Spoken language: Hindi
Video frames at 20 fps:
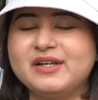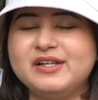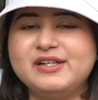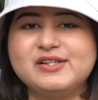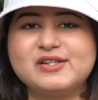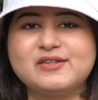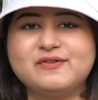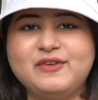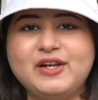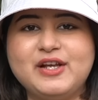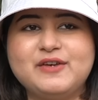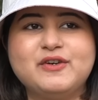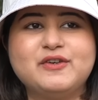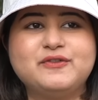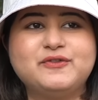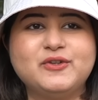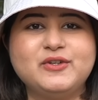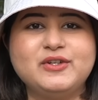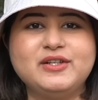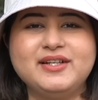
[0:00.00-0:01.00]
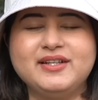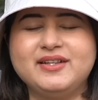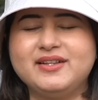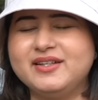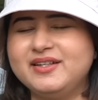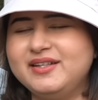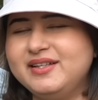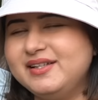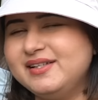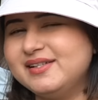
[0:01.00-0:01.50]
इस फ्लेवरफुल
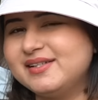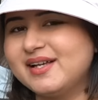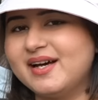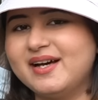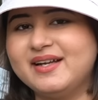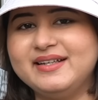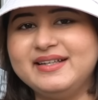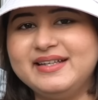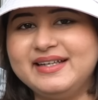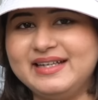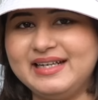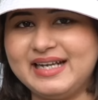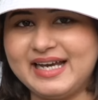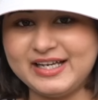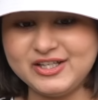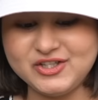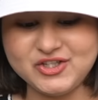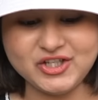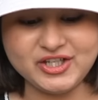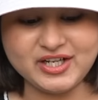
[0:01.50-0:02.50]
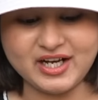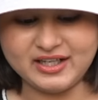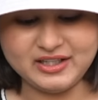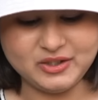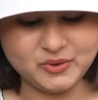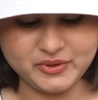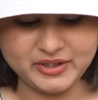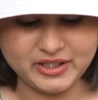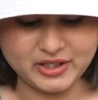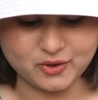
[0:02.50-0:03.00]
इतनी सारी इलायची
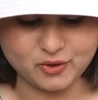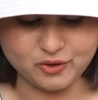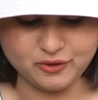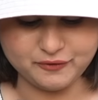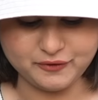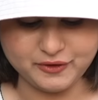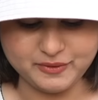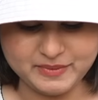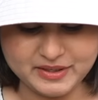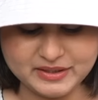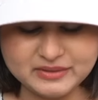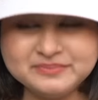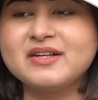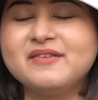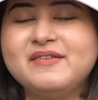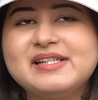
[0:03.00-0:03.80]
डाली हुई है कुल्फ़ी में